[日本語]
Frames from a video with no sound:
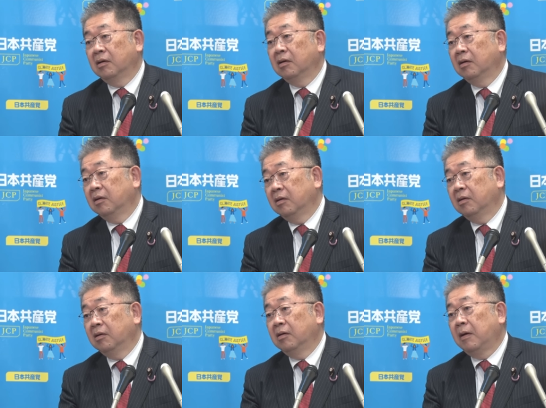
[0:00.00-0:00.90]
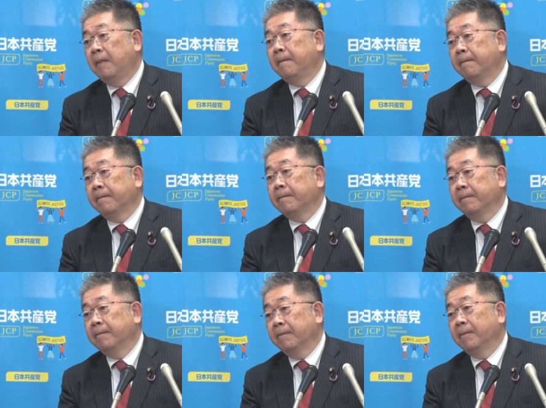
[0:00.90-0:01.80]
次のステージに入ったというか、
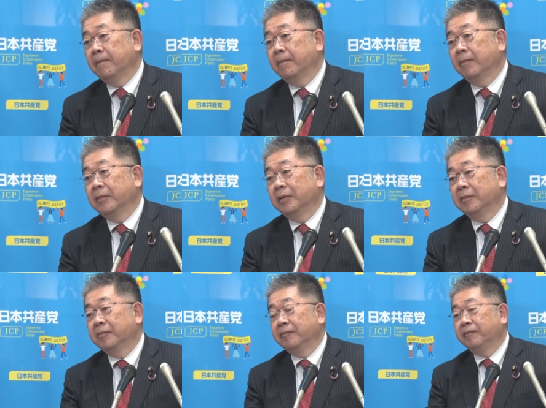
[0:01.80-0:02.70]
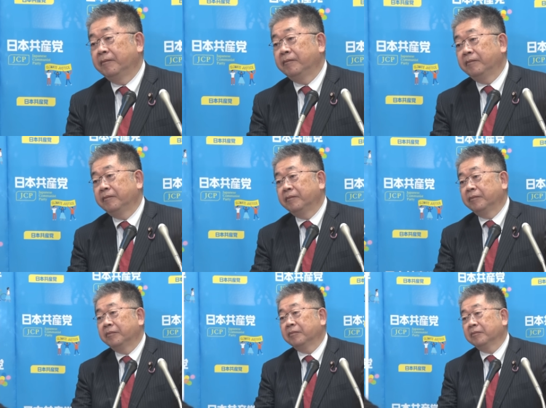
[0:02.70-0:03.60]
話だったかもしれないですけど、今
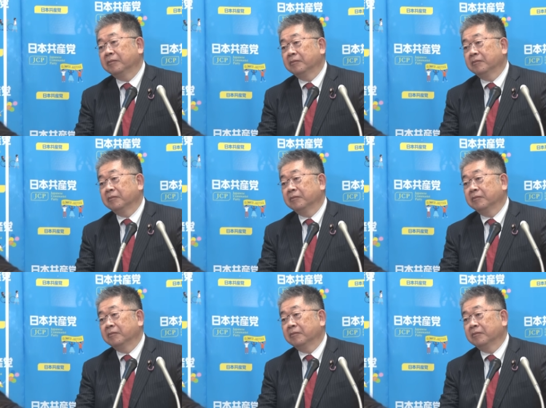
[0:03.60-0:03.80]
後その